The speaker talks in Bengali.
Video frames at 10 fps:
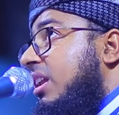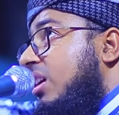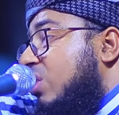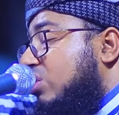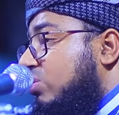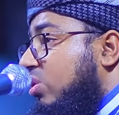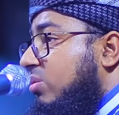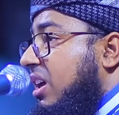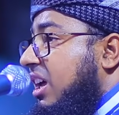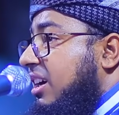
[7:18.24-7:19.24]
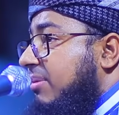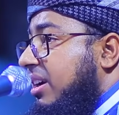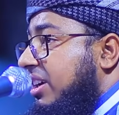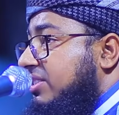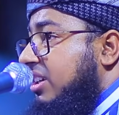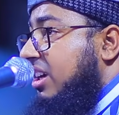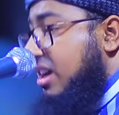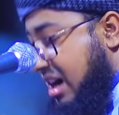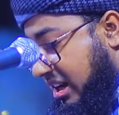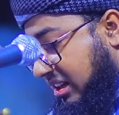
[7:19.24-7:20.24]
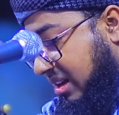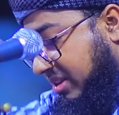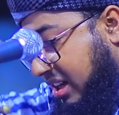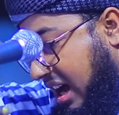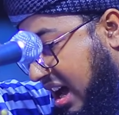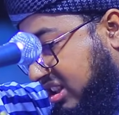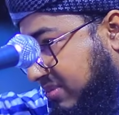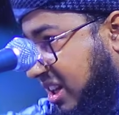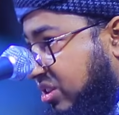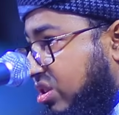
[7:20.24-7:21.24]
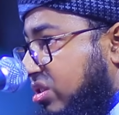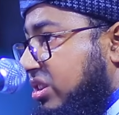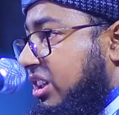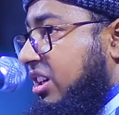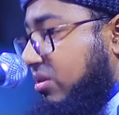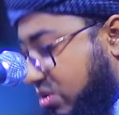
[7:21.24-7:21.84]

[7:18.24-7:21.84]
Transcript: আল্লাহ গসলুল মালায়কা বানাইছে আল্লাহ আমাকে আসমান জগতে নিয়ে